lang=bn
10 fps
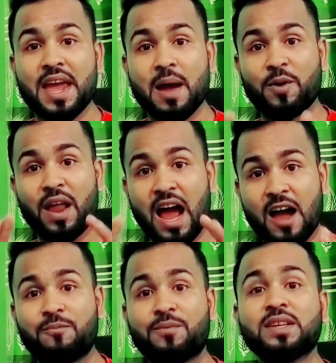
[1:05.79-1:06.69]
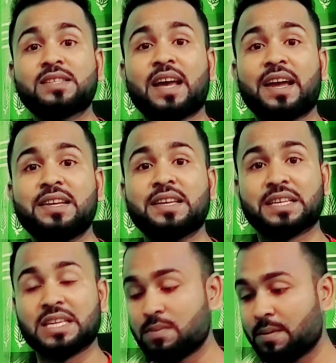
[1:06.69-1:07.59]
এবং আপনি সাইলে
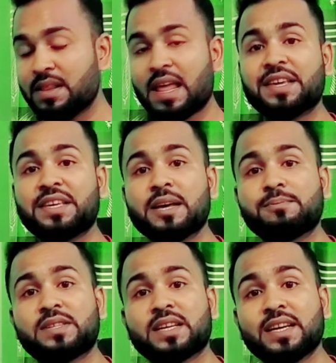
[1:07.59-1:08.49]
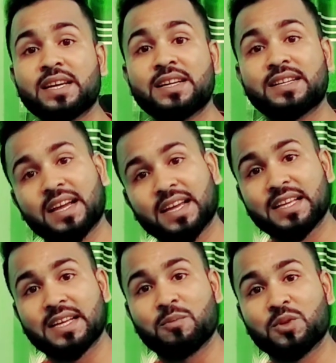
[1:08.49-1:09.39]
কিভাবে লাইকি অ্যাপস থেকে টাকা
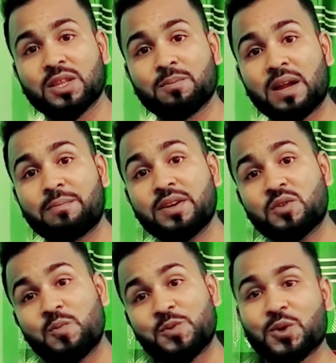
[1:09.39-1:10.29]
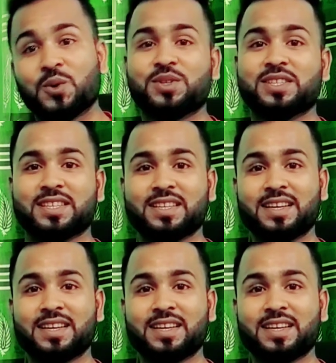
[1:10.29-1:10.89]
ইনকাম করতে পারবেন খুব সহজে